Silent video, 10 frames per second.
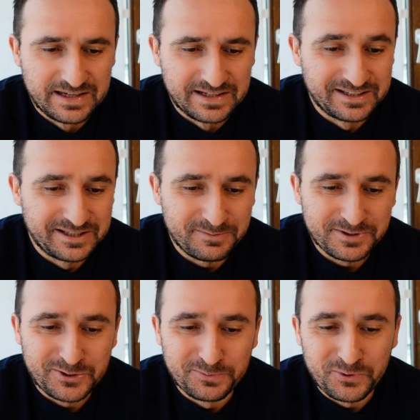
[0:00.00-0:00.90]

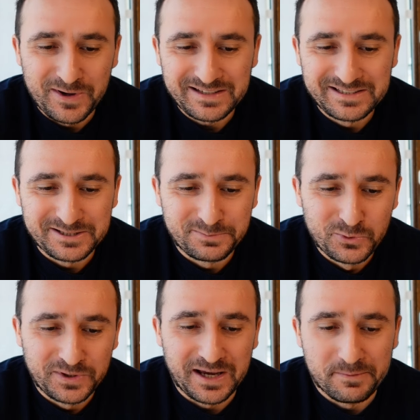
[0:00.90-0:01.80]
Gdybyś kupił akcję
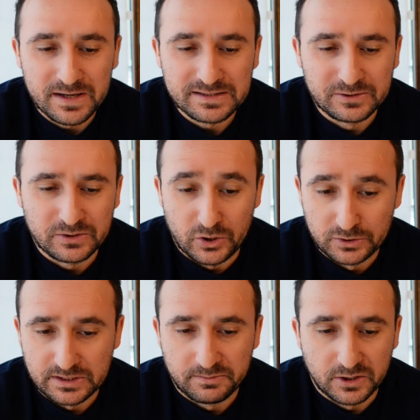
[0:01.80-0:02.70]
spółki Amazon
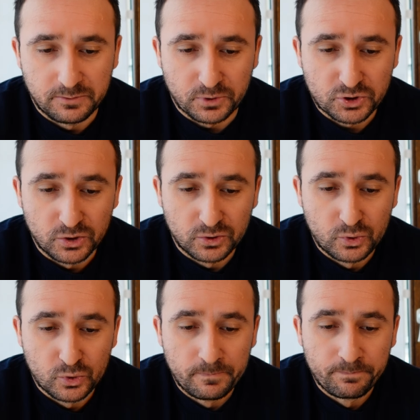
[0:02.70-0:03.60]
od samego
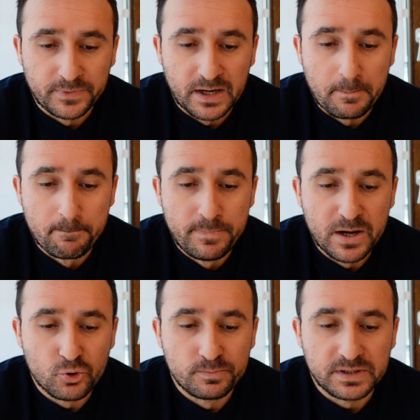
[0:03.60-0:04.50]
początku,
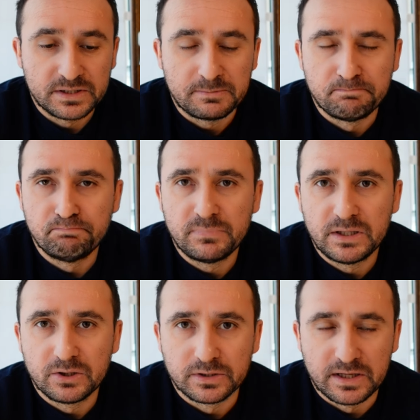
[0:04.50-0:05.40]
byłbyś
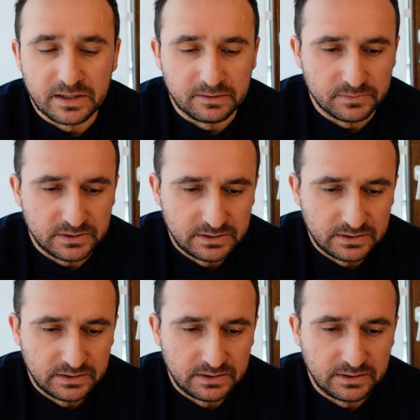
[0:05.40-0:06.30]
milionerem.
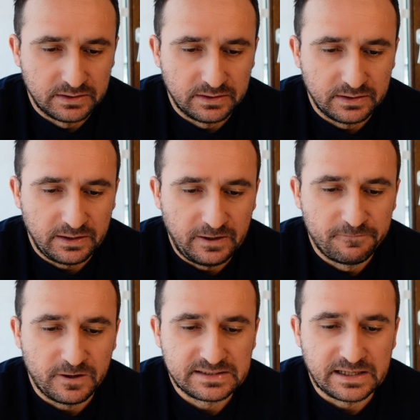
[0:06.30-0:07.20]

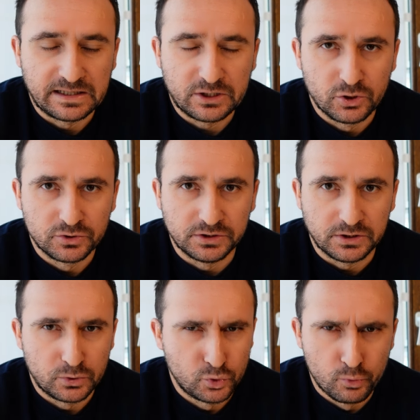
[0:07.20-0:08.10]
Inflacja nadchodzi.
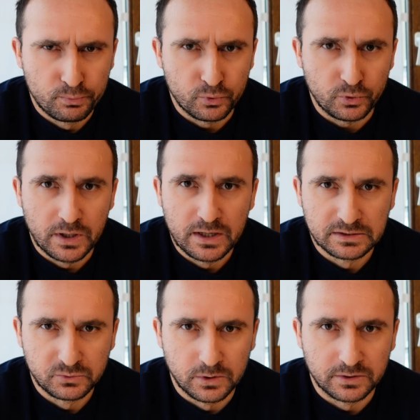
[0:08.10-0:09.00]
Kupuj
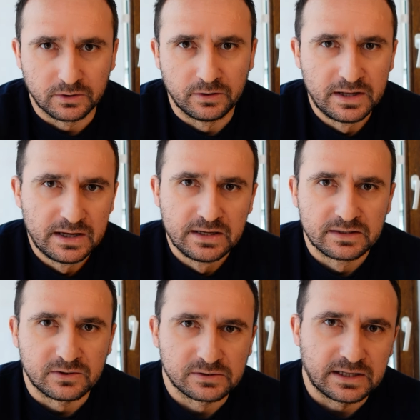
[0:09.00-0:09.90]
złoto.
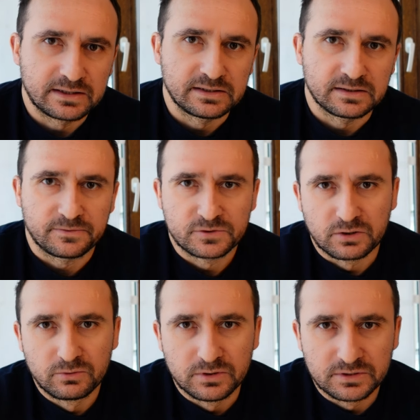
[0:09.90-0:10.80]
To ostatnie w
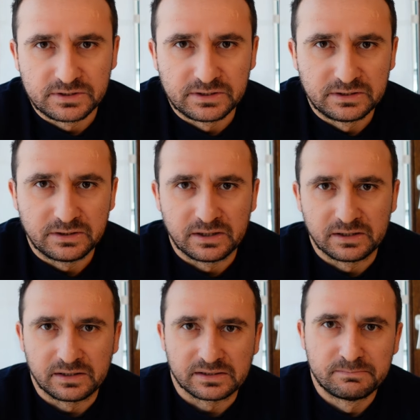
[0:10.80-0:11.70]
szczególności
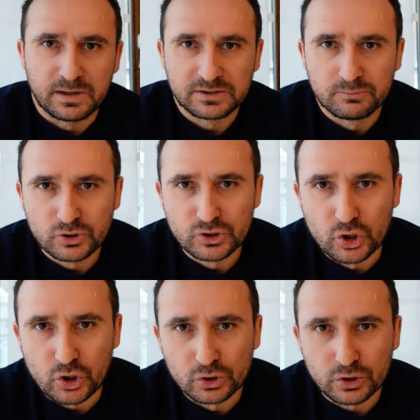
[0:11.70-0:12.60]
e, jest bardzo
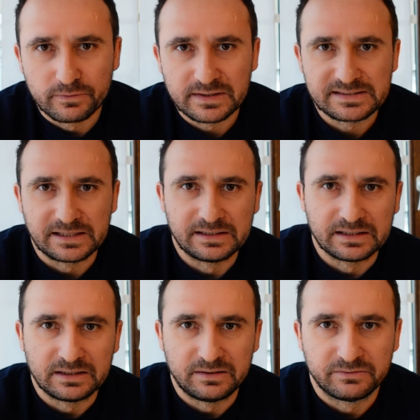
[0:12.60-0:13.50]
mocno
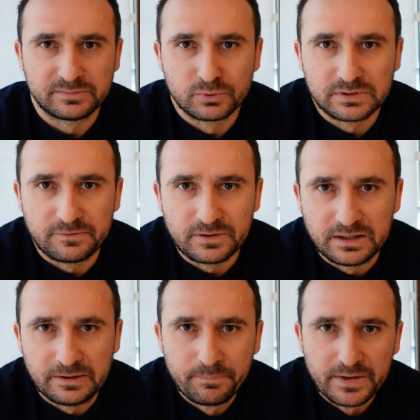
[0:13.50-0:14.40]
kontrowersyjne i wzbudza
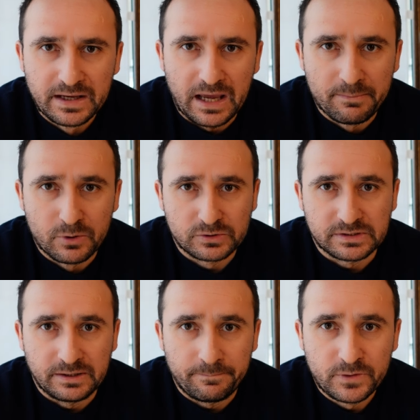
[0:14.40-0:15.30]
wiele
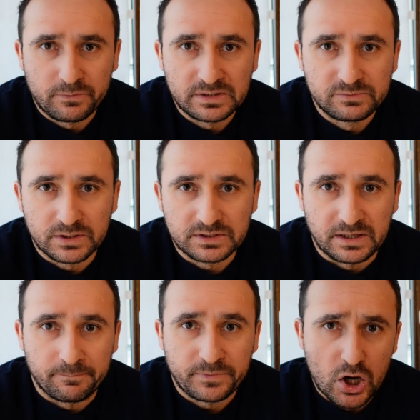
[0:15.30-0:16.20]
emocji. No więc
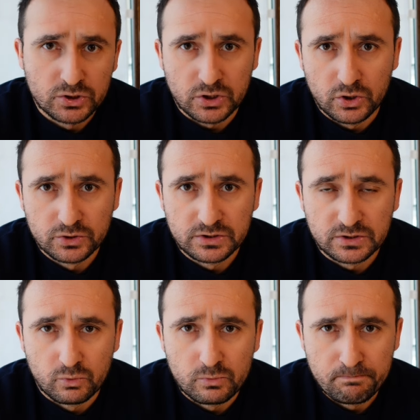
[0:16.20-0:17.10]
właśnie, o co chodzi
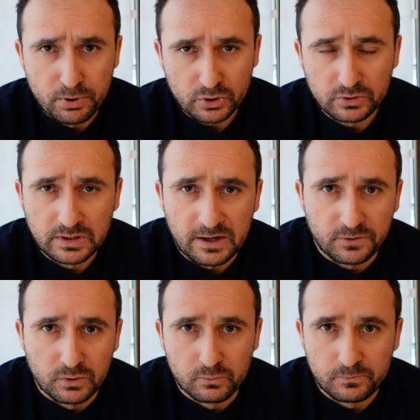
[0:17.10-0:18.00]
z tą
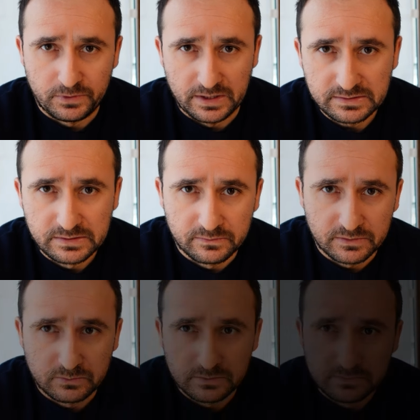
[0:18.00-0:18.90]
pornografią
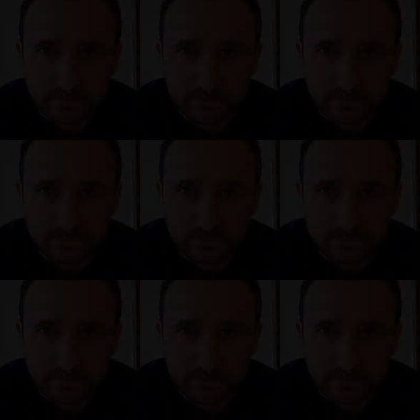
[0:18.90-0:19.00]
finansową?